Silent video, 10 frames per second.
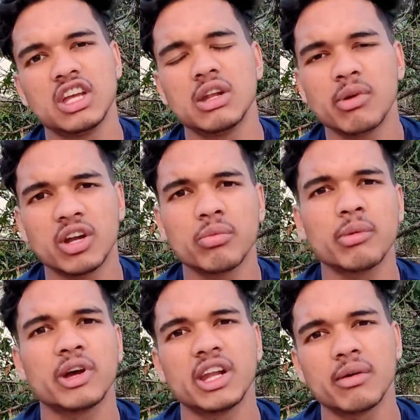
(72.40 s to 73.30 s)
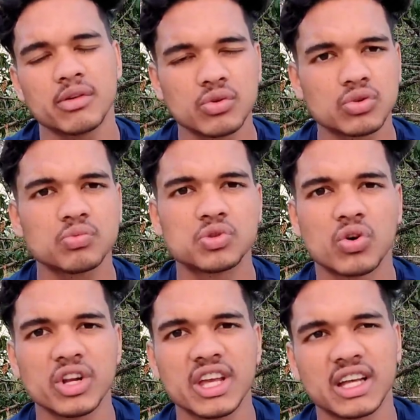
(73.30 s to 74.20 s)
तीन महीनों में मैंने यूट्यूब
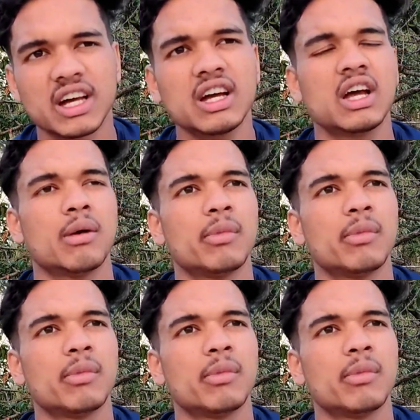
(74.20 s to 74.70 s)
छोड़ दिया था